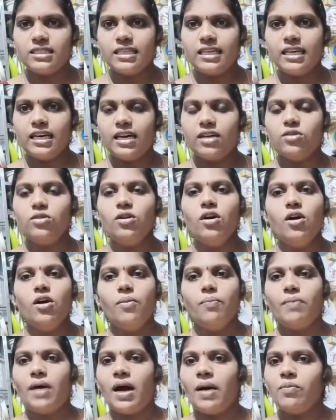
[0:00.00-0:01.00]
ఏం కాదు
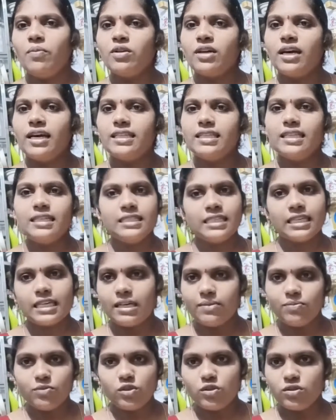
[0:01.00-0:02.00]
మామూలుగా అయితే
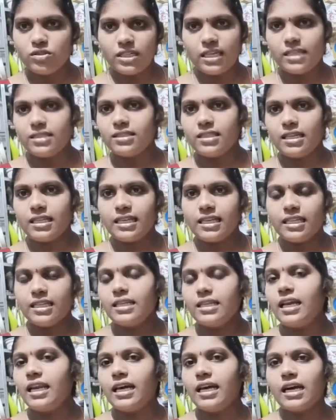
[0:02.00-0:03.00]
చిక్కంతో చేస్తారు
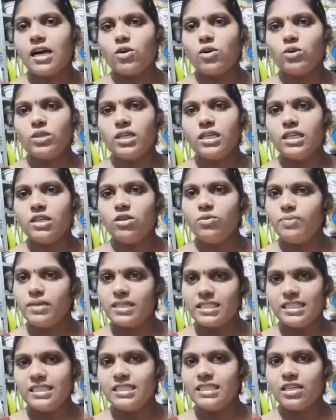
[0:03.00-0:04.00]
కదండి అలా కాకుండా నేను
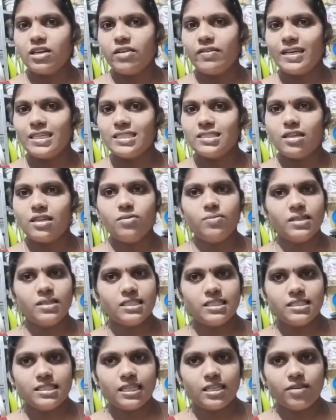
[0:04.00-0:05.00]
మిక్సీ జార్లో వేస్తాను
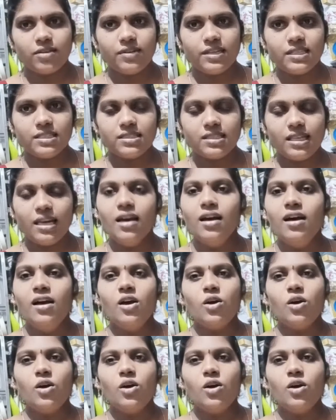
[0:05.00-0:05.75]
మిక్సీ జార్లో వేస్తే